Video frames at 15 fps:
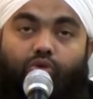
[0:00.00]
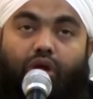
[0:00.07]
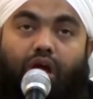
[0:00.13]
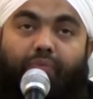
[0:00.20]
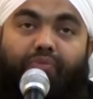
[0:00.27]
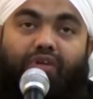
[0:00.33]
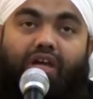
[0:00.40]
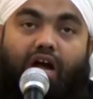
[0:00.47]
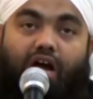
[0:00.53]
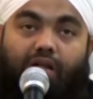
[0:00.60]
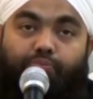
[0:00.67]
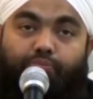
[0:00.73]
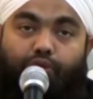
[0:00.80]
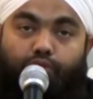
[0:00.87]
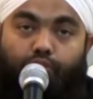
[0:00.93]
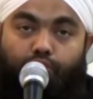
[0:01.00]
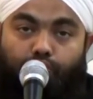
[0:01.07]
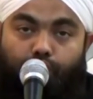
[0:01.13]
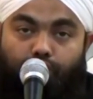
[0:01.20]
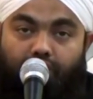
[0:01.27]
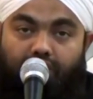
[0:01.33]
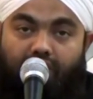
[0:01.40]
तो आपके हाथ में
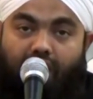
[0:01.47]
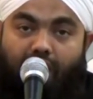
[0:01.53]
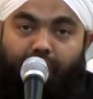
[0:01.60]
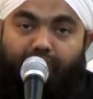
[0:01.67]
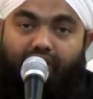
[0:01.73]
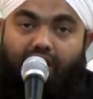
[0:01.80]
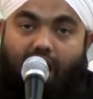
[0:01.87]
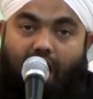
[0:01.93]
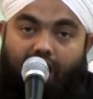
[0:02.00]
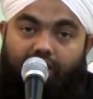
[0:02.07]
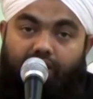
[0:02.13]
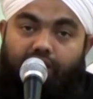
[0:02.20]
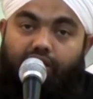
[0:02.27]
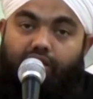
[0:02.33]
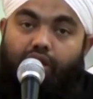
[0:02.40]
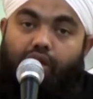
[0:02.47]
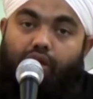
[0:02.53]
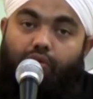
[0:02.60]
खजूर थी आपने आधी